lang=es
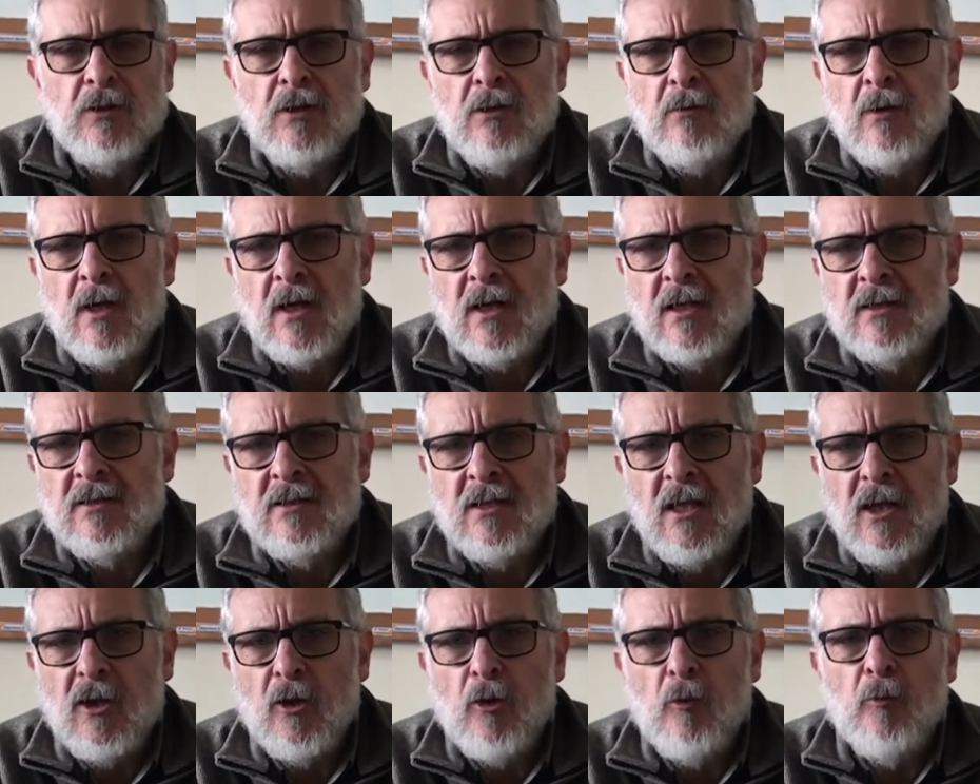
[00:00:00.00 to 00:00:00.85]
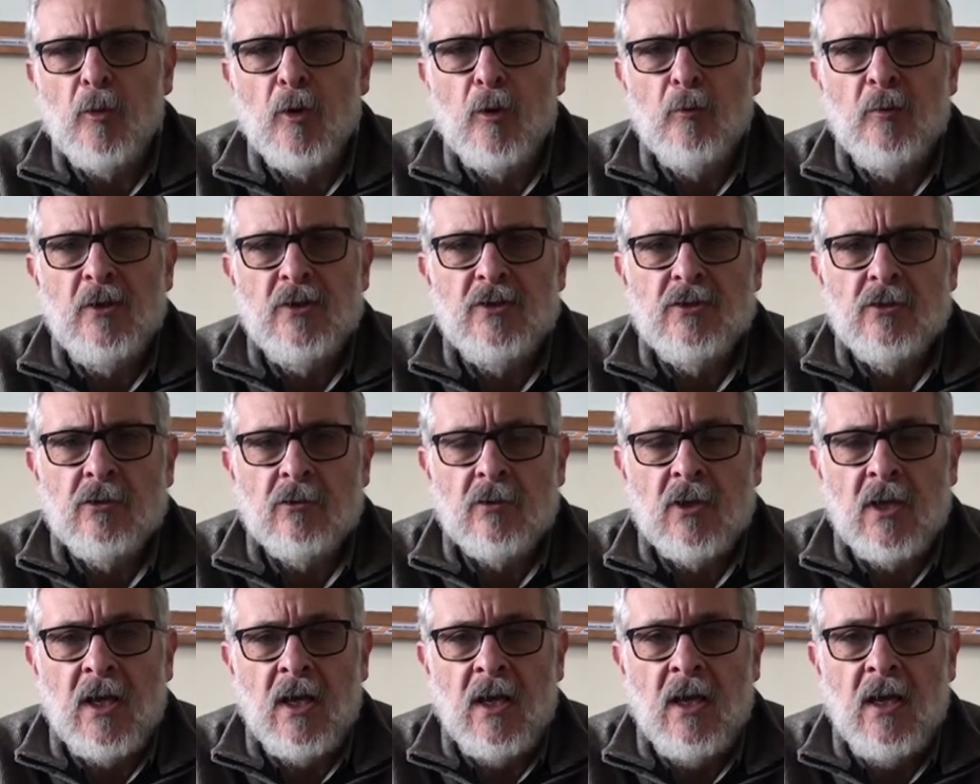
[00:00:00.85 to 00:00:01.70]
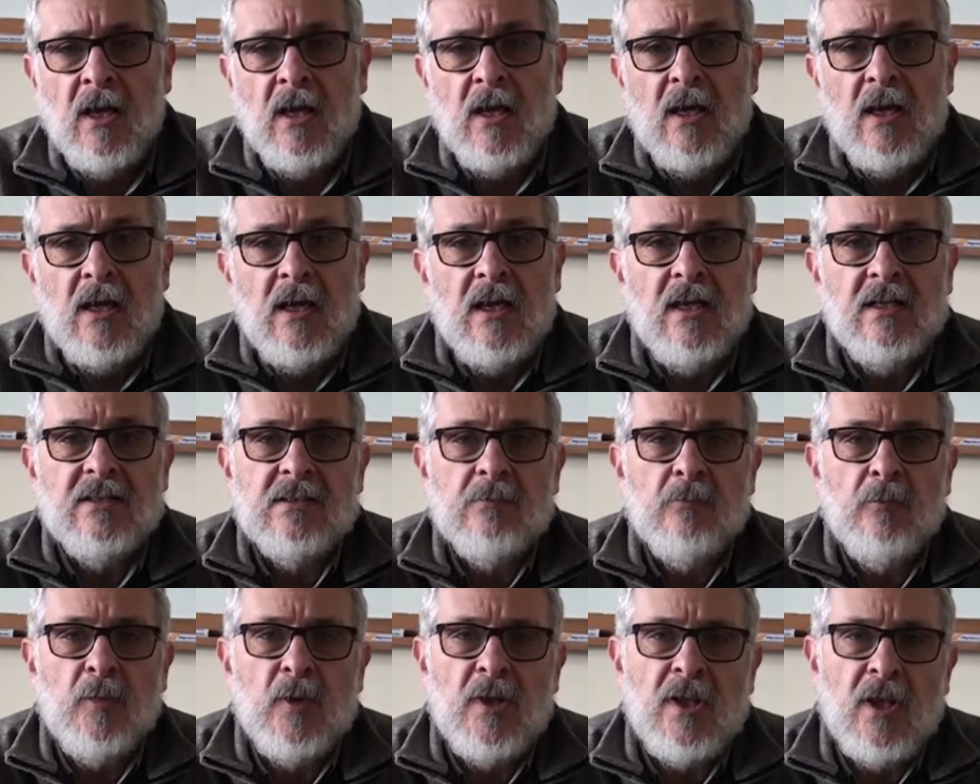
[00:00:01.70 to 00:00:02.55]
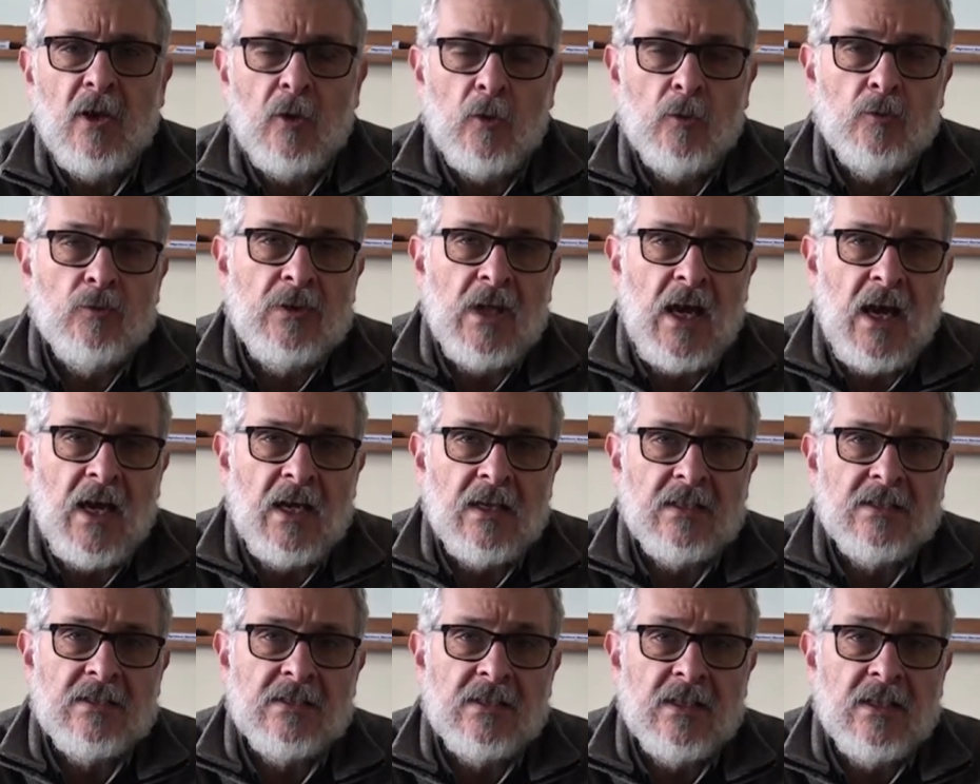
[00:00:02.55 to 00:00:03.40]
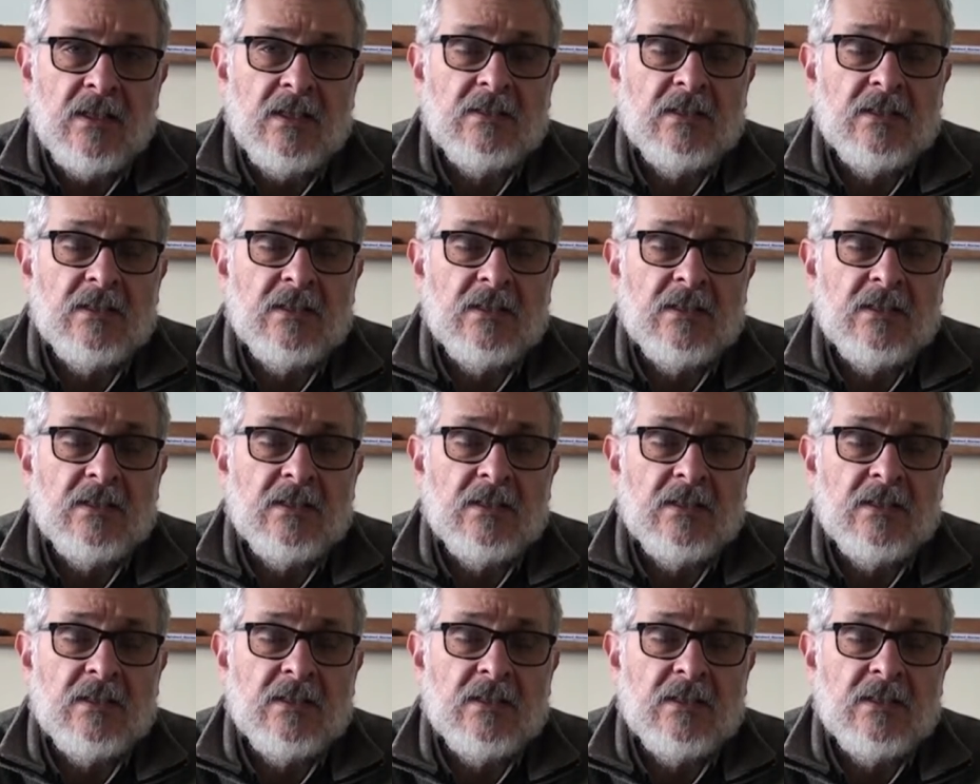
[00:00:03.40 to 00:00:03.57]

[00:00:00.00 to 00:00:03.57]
tiene una cantidad de compromisos que les impide juntarse,